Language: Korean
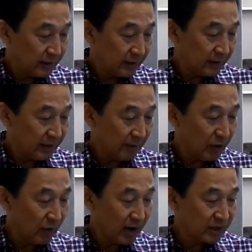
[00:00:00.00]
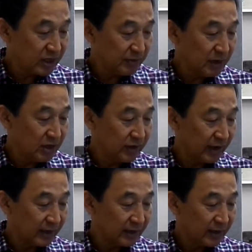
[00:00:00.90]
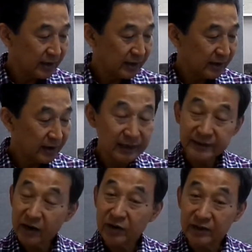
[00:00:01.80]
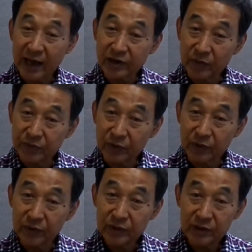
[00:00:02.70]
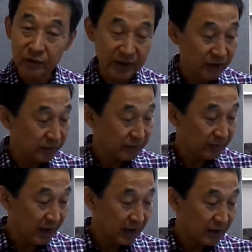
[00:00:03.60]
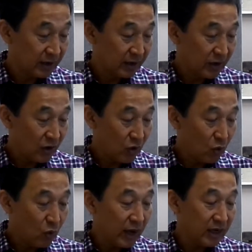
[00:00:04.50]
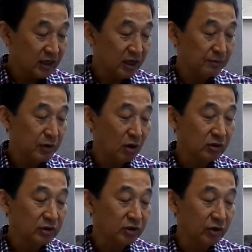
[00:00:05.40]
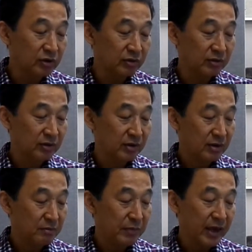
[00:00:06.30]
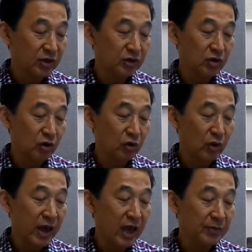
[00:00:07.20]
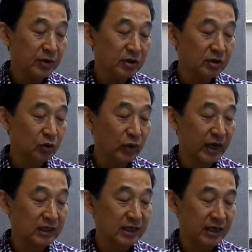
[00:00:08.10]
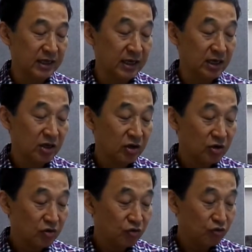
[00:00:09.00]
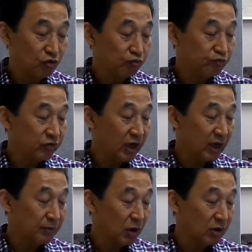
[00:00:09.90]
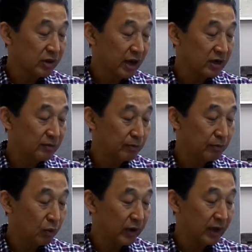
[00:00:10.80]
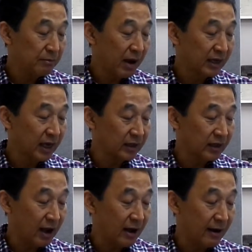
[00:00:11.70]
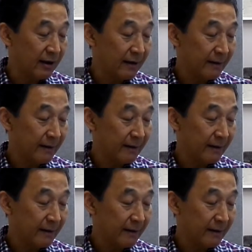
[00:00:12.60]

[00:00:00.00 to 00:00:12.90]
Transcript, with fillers: 남해왕 11년에 아, 사건 달이 없어요. 이거 달이 없습니다. 외인이 병선 대교 척으로 해변을 노략질하니 육부의 병사를 보내 맞게 하였다.